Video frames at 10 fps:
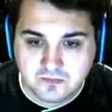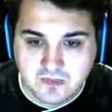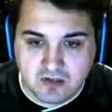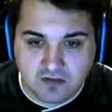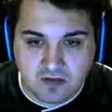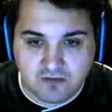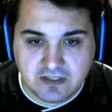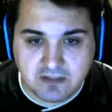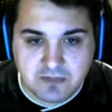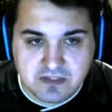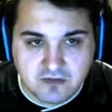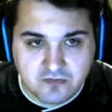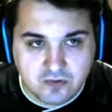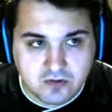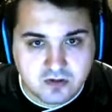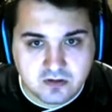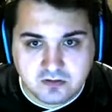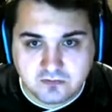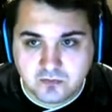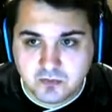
So, wir gehen ein bisschen auf Höhe, ja, über die